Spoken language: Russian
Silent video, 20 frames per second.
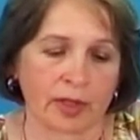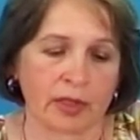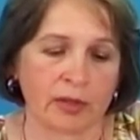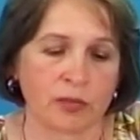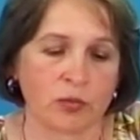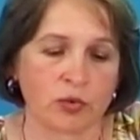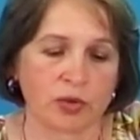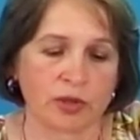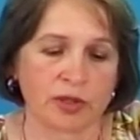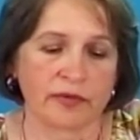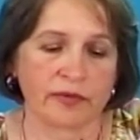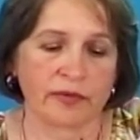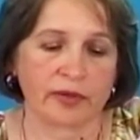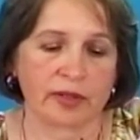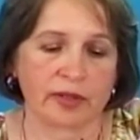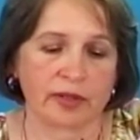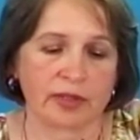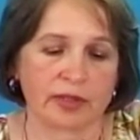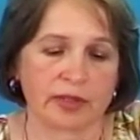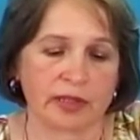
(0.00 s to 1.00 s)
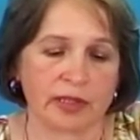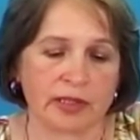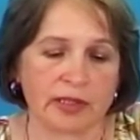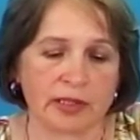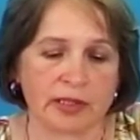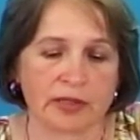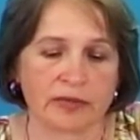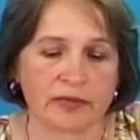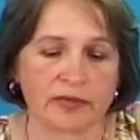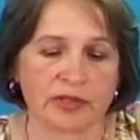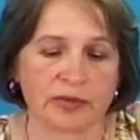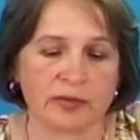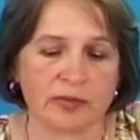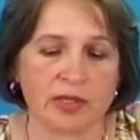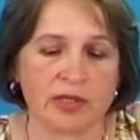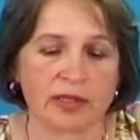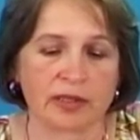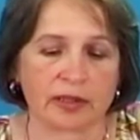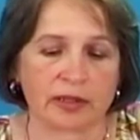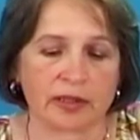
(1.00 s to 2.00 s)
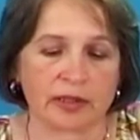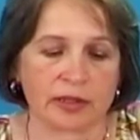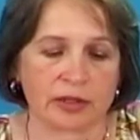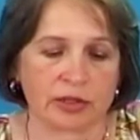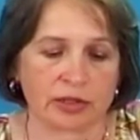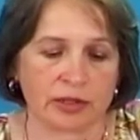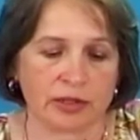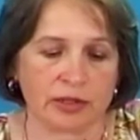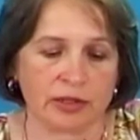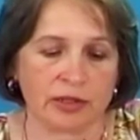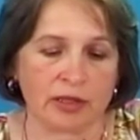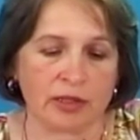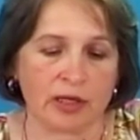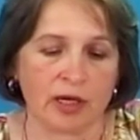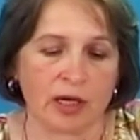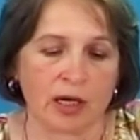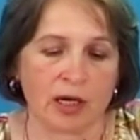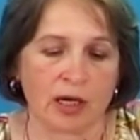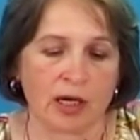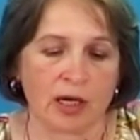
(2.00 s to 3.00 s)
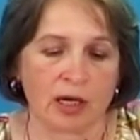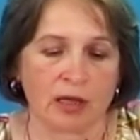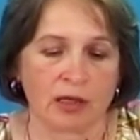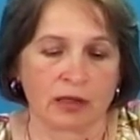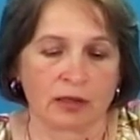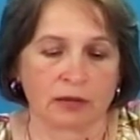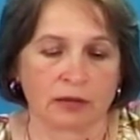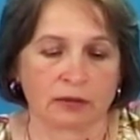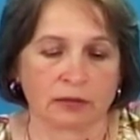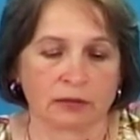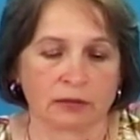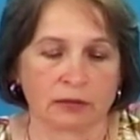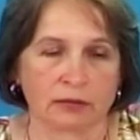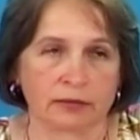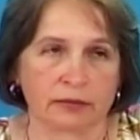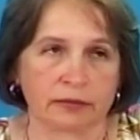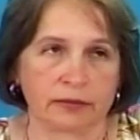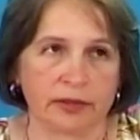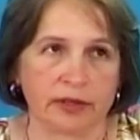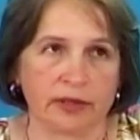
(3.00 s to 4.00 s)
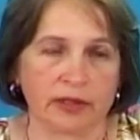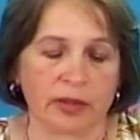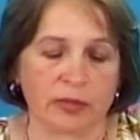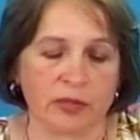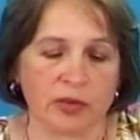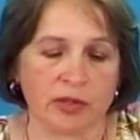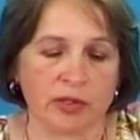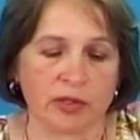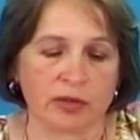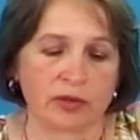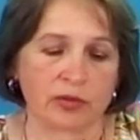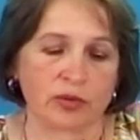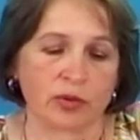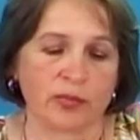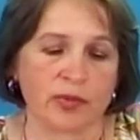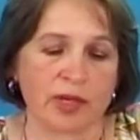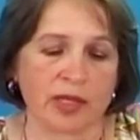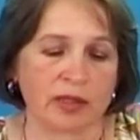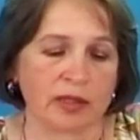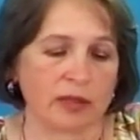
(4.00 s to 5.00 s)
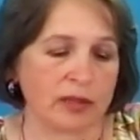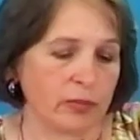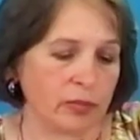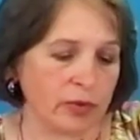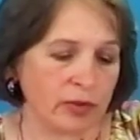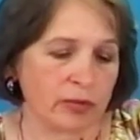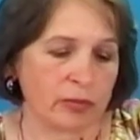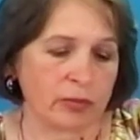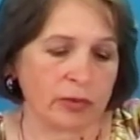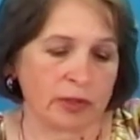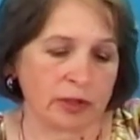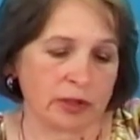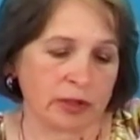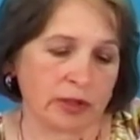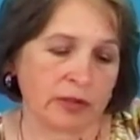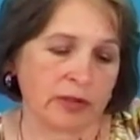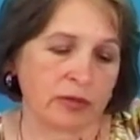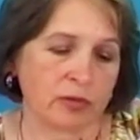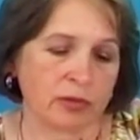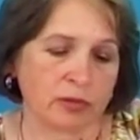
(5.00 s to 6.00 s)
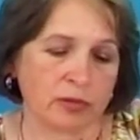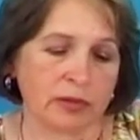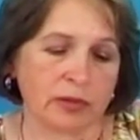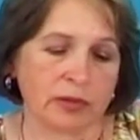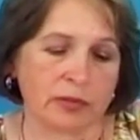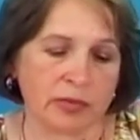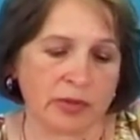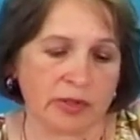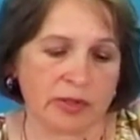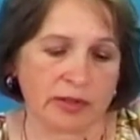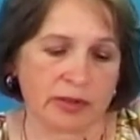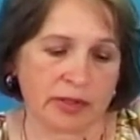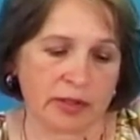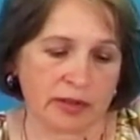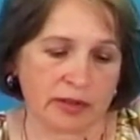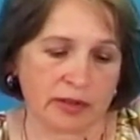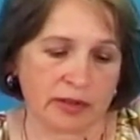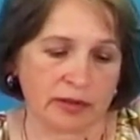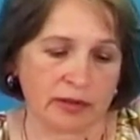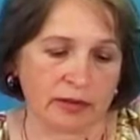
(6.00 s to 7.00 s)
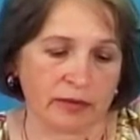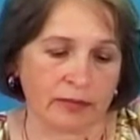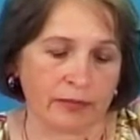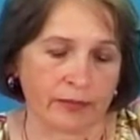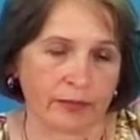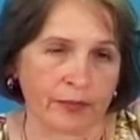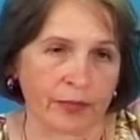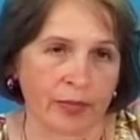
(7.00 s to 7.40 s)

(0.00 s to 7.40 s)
имущества, градостроительства и земельных отношений. Это кабинет 105 на первом этаже администрации.